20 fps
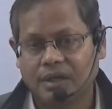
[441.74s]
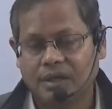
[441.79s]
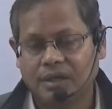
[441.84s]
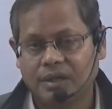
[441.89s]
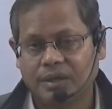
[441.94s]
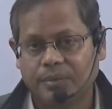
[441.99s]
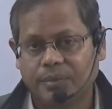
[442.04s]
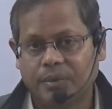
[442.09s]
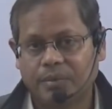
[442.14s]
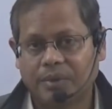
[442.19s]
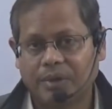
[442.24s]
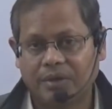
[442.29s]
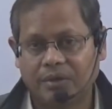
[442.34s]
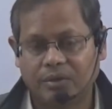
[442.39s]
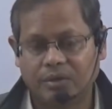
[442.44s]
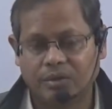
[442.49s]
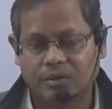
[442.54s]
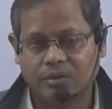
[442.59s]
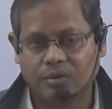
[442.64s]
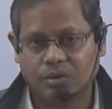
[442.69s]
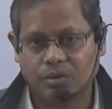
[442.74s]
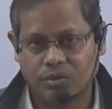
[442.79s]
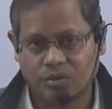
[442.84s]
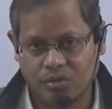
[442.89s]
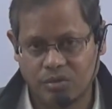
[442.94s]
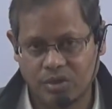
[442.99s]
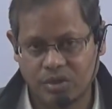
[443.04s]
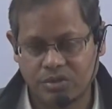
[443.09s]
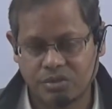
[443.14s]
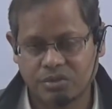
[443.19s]
ఇప్పుడు మనం
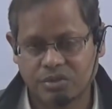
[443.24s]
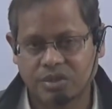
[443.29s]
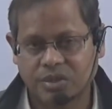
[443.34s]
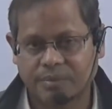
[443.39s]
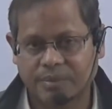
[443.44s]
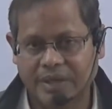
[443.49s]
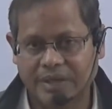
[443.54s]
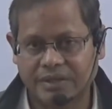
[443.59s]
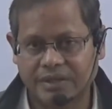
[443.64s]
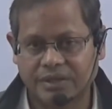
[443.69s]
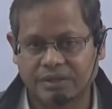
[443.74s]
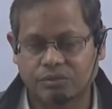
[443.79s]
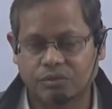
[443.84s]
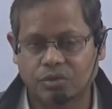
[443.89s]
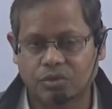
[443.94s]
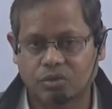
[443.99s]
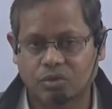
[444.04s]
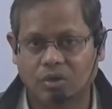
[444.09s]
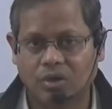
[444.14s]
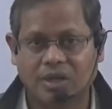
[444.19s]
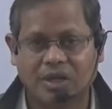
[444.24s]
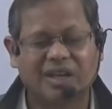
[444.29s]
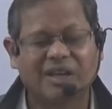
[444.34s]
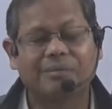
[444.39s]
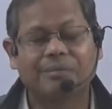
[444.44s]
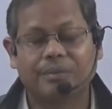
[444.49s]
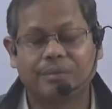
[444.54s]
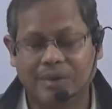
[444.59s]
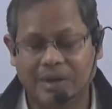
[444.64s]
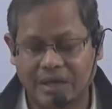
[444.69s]
కొనుక్కోవాల్సి వస్తే పాతి కొనుక్కోవాలి
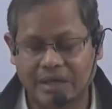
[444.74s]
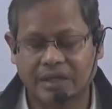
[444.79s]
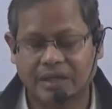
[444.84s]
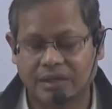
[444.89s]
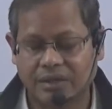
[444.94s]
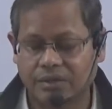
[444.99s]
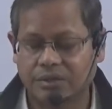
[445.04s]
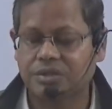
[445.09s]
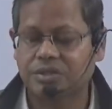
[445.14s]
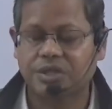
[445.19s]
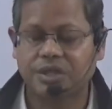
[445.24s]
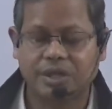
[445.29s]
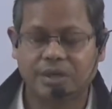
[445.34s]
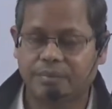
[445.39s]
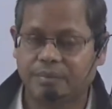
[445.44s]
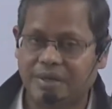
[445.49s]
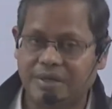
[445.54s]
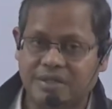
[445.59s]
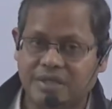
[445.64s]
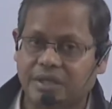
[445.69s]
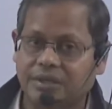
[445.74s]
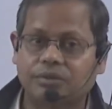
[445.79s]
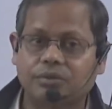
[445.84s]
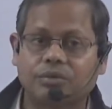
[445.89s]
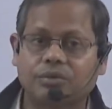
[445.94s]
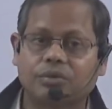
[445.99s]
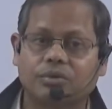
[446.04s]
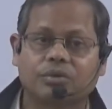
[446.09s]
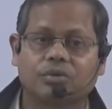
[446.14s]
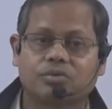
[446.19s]
రేపు మార్కెట్లో షేర్ ప్రైస్ ఎంత
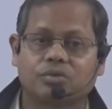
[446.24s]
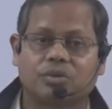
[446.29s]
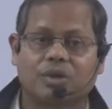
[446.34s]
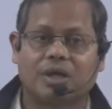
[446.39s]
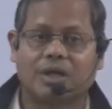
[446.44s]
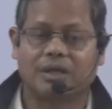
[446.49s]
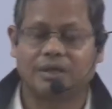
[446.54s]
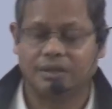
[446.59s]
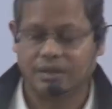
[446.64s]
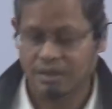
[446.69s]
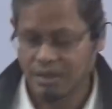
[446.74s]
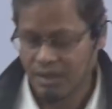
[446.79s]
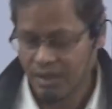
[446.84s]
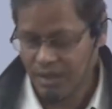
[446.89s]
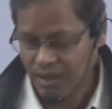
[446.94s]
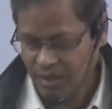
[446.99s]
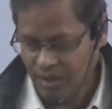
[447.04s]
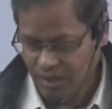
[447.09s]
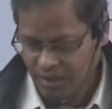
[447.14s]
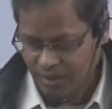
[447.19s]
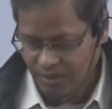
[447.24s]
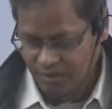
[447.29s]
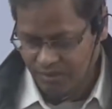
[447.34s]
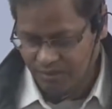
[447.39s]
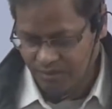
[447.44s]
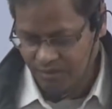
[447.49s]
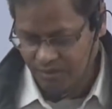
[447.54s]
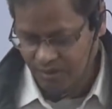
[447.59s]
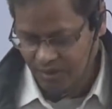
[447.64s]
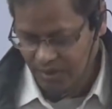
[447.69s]
ఉంటుందో చూడాలి
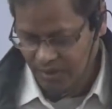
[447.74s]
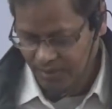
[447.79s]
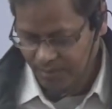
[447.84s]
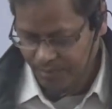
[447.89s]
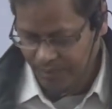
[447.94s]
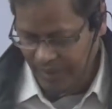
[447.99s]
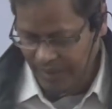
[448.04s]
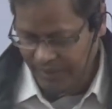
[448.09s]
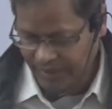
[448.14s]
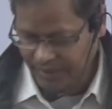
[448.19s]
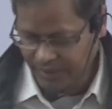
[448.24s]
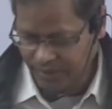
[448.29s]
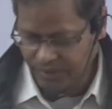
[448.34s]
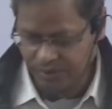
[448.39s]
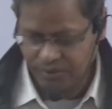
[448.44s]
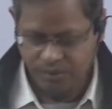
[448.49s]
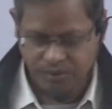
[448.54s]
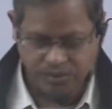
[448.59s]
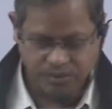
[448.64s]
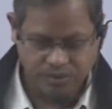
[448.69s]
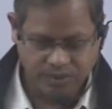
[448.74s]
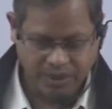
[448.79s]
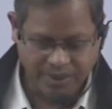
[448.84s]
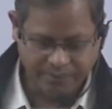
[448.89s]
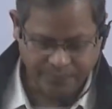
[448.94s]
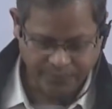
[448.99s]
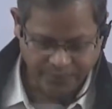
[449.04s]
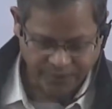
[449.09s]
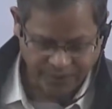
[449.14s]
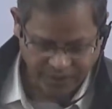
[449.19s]
ప్యానిక్
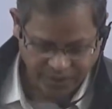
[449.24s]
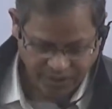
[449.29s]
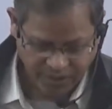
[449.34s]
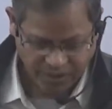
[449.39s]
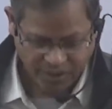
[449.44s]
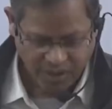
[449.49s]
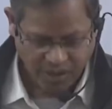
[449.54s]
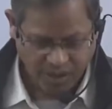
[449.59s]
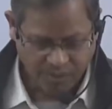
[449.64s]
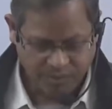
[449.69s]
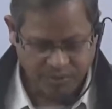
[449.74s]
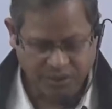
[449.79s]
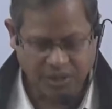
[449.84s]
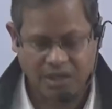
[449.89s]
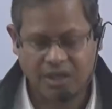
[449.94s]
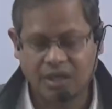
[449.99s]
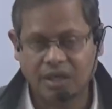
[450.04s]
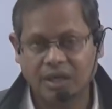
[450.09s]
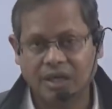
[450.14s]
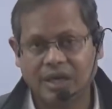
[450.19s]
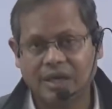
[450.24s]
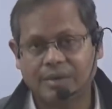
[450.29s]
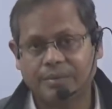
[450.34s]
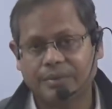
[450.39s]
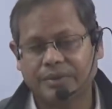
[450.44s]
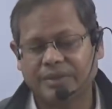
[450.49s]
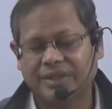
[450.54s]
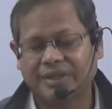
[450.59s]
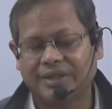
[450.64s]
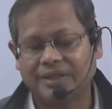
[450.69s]
అయిపోయి అమ్ముతారా
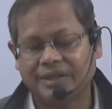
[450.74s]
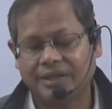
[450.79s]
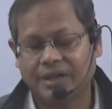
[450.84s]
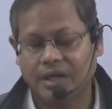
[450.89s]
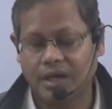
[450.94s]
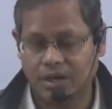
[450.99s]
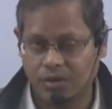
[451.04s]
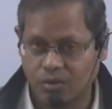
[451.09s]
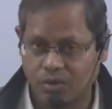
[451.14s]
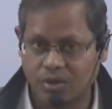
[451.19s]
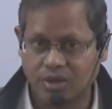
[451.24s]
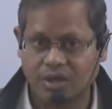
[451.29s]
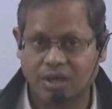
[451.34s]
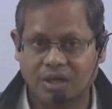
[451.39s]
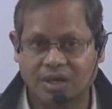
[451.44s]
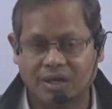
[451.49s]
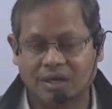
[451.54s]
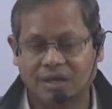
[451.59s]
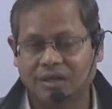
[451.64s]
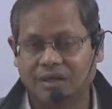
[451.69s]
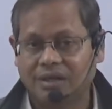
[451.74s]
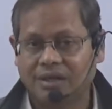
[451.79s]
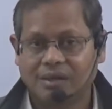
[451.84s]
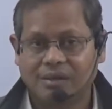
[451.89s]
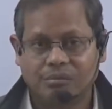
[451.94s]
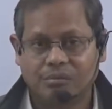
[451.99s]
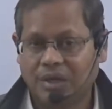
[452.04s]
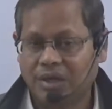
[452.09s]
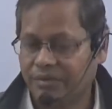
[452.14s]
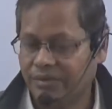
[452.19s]
లేకపోతే ఇంకా కొంటారా
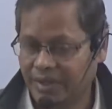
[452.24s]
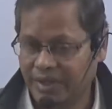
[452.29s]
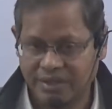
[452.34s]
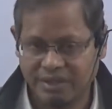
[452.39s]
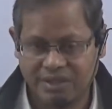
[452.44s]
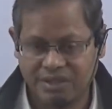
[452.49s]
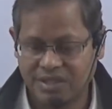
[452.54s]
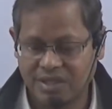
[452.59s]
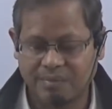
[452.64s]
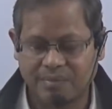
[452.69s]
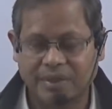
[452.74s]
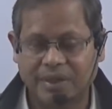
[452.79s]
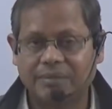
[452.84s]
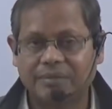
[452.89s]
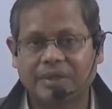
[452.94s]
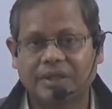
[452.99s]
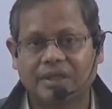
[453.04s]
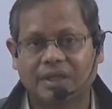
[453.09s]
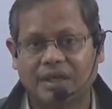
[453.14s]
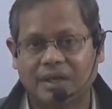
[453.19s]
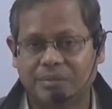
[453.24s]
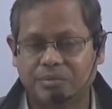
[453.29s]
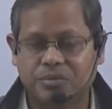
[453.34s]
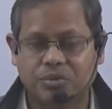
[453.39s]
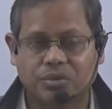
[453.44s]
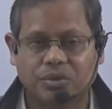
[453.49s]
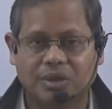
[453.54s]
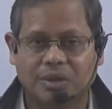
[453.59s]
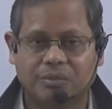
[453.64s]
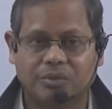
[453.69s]
మనం ఏది చెప్పలేము కదా రేపు
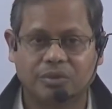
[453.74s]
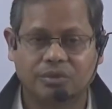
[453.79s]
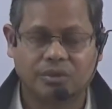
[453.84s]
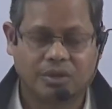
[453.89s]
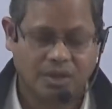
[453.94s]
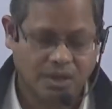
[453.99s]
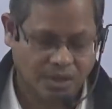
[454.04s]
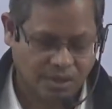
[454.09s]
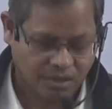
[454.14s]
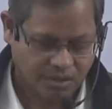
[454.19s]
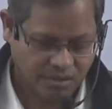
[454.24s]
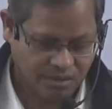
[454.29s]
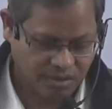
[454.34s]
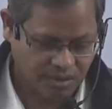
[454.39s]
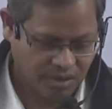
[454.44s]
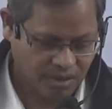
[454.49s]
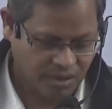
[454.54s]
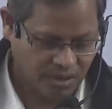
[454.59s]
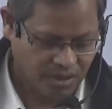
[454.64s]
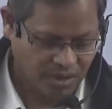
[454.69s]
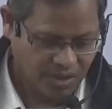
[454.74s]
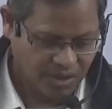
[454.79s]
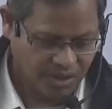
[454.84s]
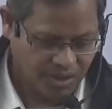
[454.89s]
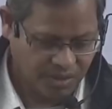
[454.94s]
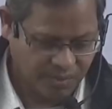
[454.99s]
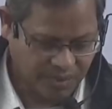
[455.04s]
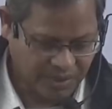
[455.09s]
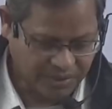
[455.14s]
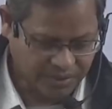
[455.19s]
చూద్దాము
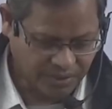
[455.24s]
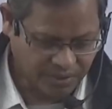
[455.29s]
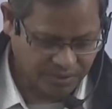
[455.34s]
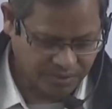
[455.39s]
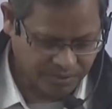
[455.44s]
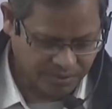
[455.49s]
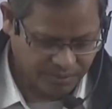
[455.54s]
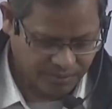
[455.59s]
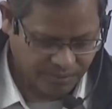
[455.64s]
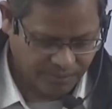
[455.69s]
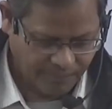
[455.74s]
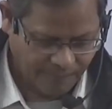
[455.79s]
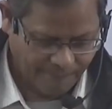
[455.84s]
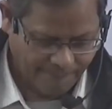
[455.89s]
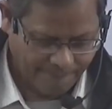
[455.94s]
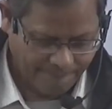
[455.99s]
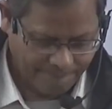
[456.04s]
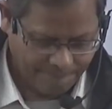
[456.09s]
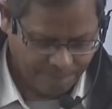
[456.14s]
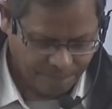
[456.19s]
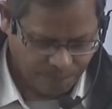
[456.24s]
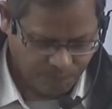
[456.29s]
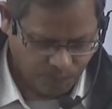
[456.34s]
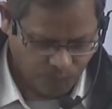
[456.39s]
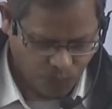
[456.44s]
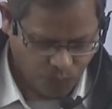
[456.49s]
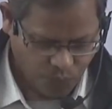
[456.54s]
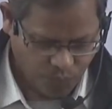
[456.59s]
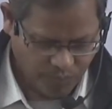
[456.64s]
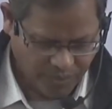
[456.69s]
ఇది మాత్రం
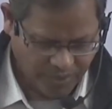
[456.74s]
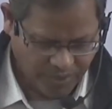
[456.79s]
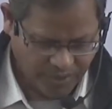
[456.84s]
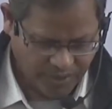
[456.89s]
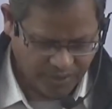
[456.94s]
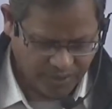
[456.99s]
మరి